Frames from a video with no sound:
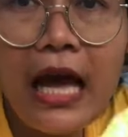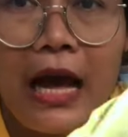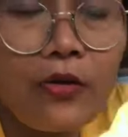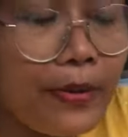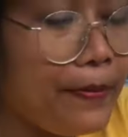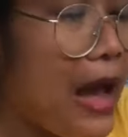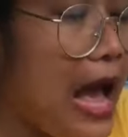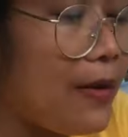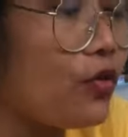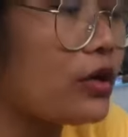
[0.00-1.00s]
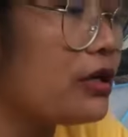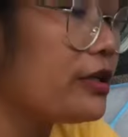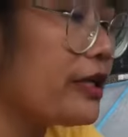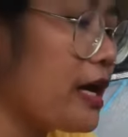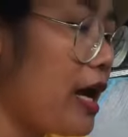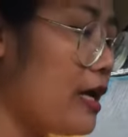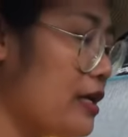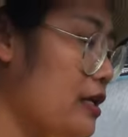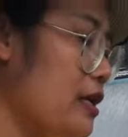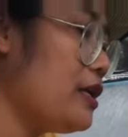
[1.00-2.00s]
เอาไปผ่าหมดเลยค่ะ
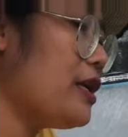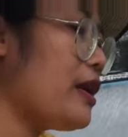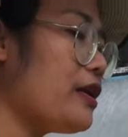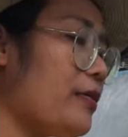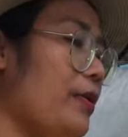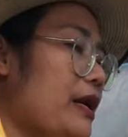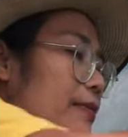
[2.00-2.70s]
เนี่ยเดี๋ยวพันธ